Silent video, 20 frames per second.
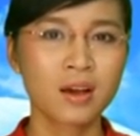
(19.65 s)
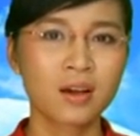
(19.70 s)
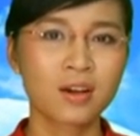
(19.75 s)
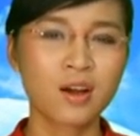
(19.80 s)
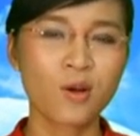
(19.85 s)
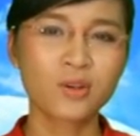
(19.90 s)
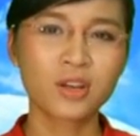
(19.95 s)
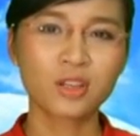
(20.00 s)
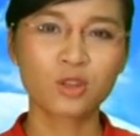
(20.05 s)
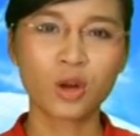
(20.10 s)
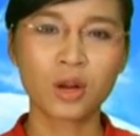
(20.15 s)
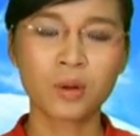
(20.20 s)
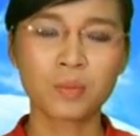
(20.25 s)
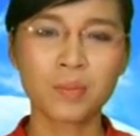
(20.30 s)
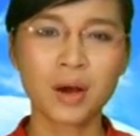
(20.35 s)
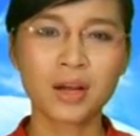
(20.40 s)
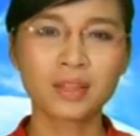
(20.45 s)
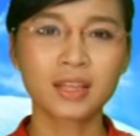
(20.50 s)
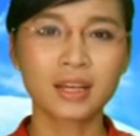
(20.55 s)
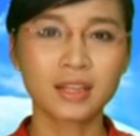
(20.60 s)
Không đơn thuần
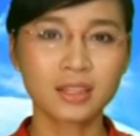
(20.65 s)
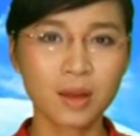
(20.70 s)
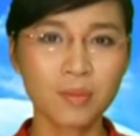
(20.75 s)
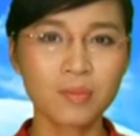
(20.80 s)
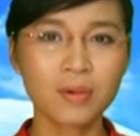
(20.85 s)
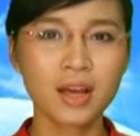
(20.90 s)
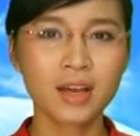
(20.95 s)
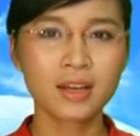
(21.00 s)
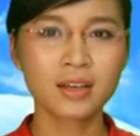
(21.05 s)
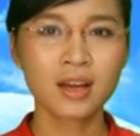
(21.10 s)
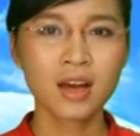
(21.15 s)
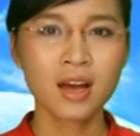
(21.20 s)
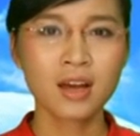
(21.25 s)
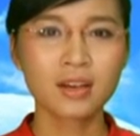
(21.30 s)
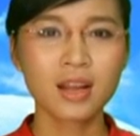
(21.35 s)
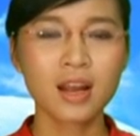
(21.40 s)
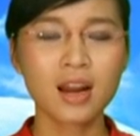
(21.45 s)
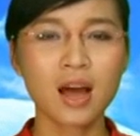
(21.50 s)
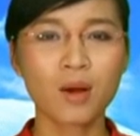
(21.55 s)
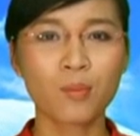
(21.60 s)
mang tính tâm linh,
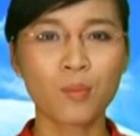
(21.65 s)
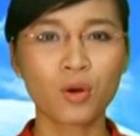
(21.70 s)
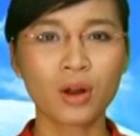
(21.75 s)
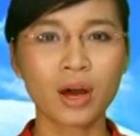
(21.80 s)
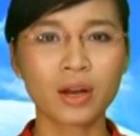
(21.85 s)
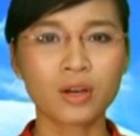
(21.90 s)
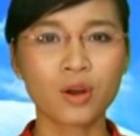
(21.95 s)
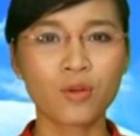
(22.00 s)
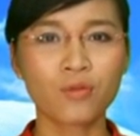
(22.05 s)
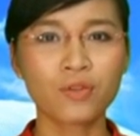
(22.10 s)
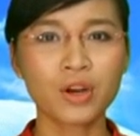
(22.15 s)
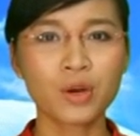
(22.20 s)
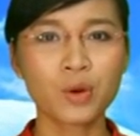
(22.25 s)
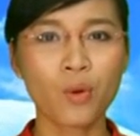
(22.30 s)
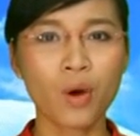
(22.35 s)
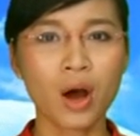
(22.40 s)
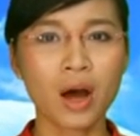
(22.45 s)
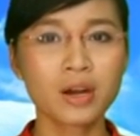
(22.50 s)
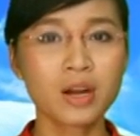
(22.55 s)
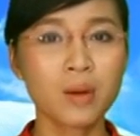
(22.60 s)
đây là một hoạt động văn
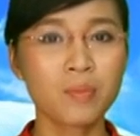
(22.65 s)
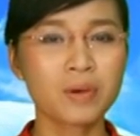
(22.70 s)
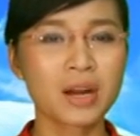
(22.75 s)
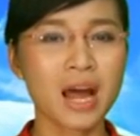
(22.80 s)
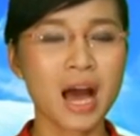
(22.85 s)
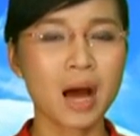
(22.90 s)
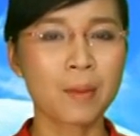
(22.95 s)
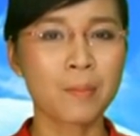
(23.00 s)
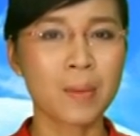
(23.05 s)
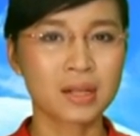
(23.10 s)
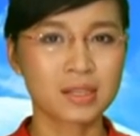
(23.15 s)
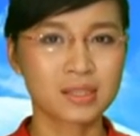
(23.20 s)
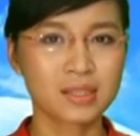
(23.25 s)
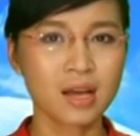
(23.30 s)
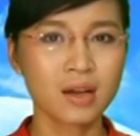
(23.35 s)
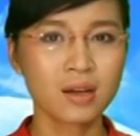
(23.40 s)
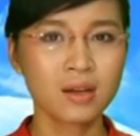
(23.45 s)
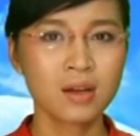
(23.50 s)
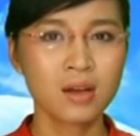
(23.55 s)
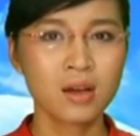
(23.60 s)
hóa đậm đà bản
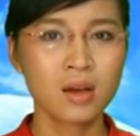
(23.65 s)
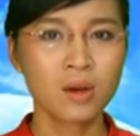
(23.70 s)
sắc,